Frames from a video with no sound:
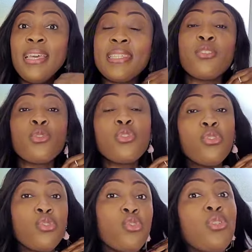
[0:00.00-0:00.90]
Et c'est dans ce
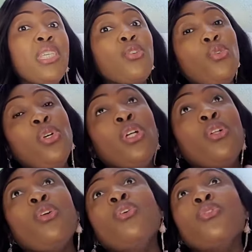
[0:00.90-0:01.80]
sens que je dis que
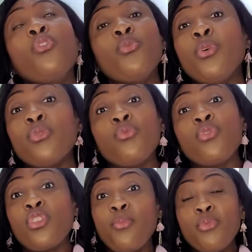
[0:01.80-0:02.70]
euh, dans le monde où nous
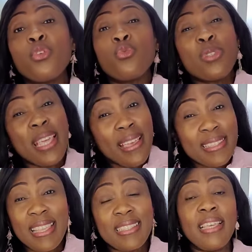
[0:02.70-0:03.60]
sommes, puisque tout est
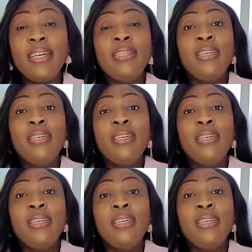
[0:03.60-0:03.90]
incertain,